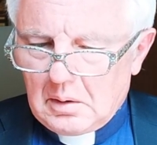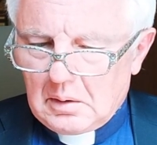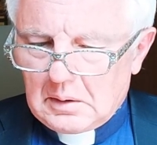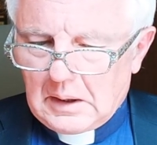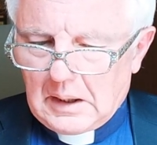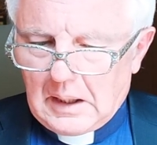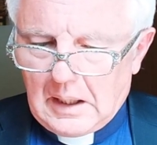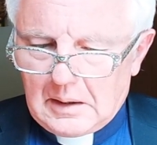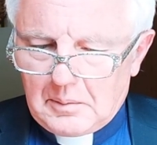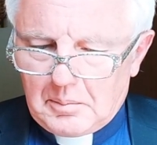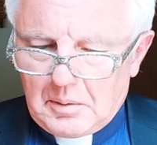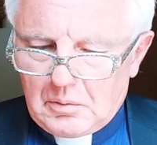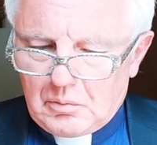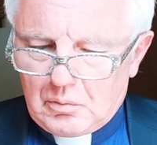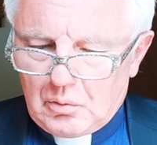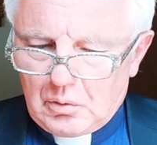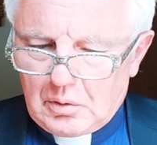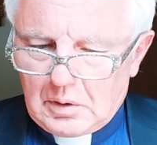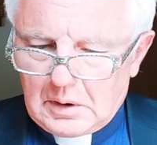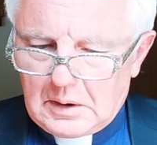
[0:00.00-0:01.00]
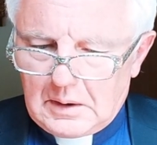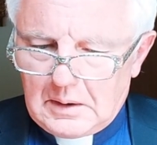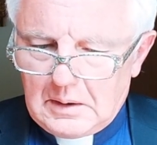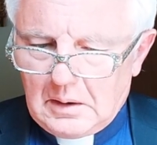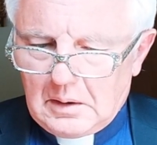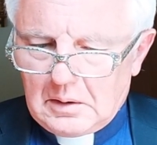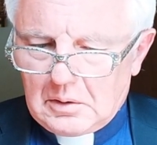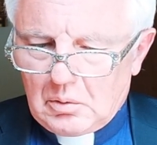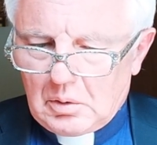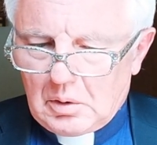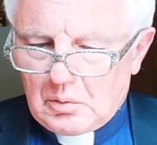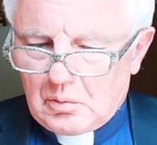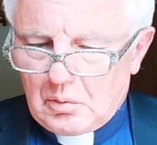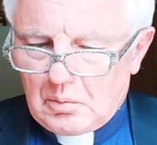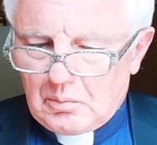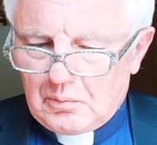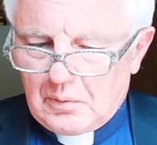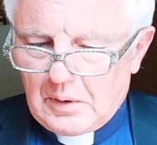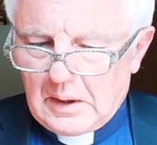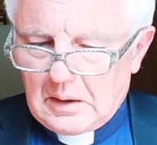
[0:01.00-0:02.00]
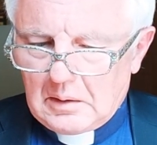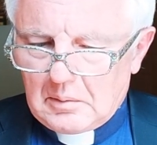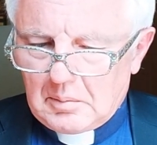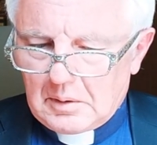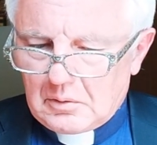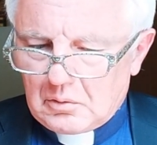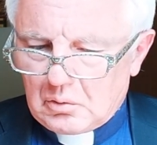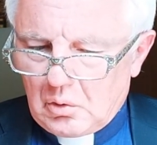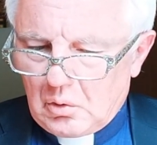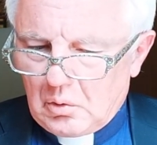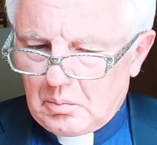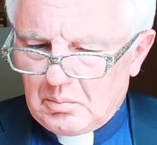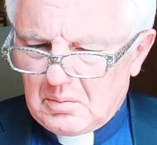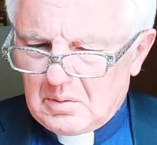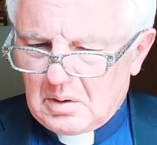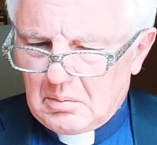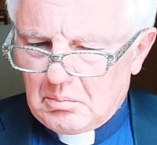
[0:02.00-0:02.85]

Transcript: Gerade wenn von der Kirche oder vom Pfarrer was kommt,